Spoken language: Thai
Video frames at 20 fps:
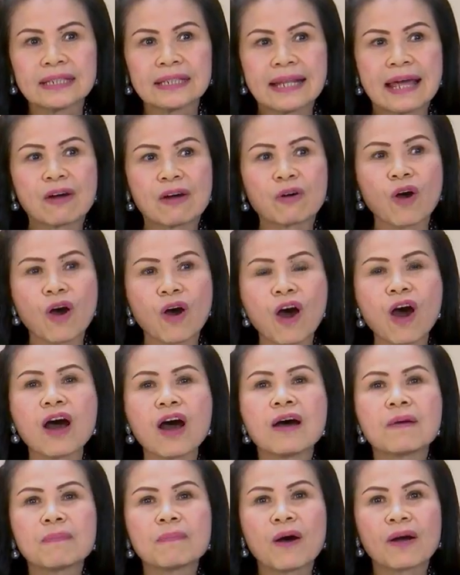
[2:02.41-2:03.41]
แล้ก็
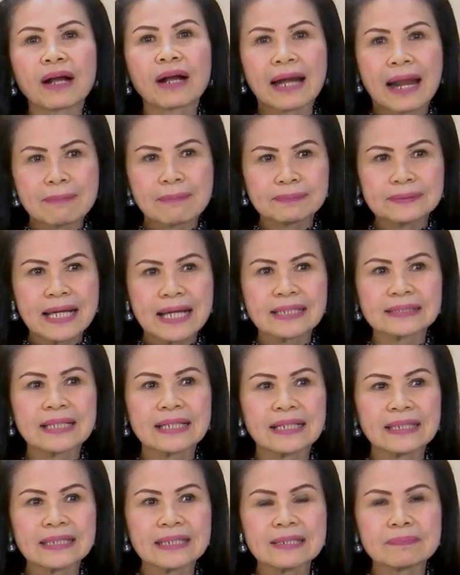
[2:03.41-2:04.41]
พอกลับจาก
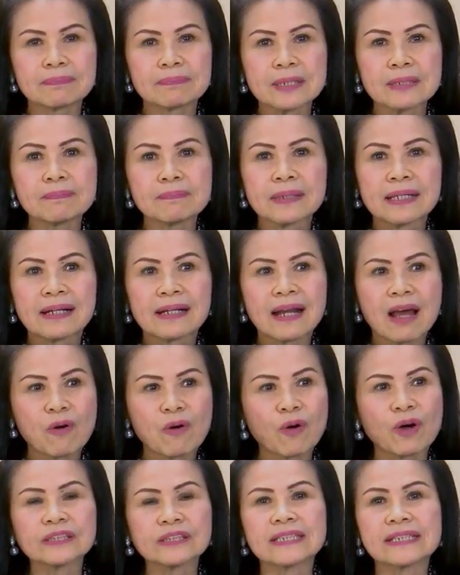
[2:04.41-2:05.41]
สังกิตปุ๊บเรา
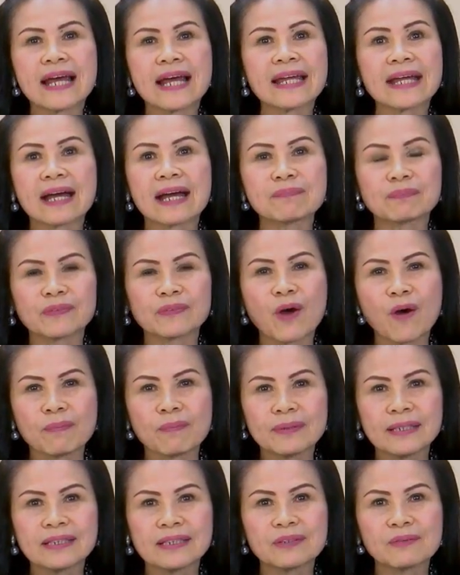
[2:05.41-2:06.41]
ก็จะได้คำตอบ
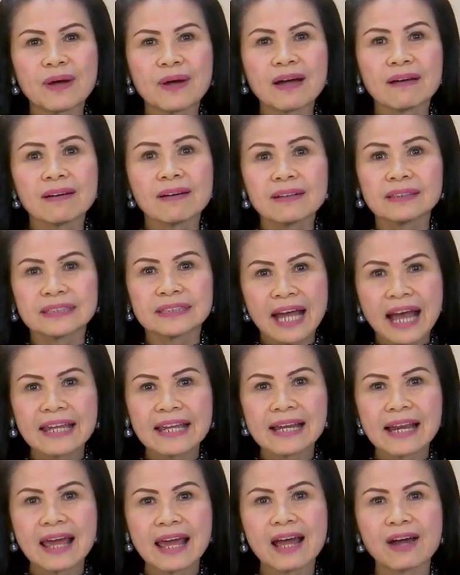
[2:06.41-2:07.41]
เลยว่าเออใช่
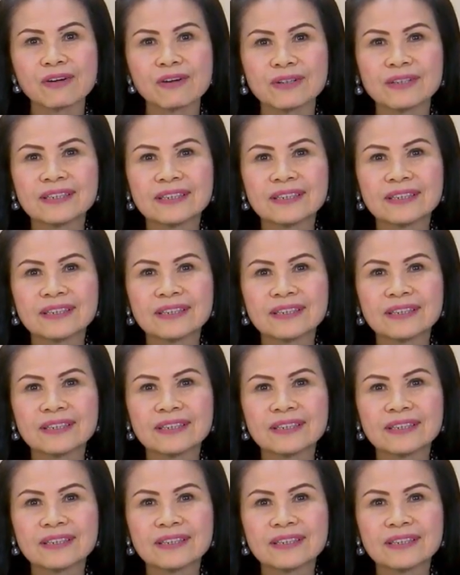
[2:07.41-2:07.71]
แล้ว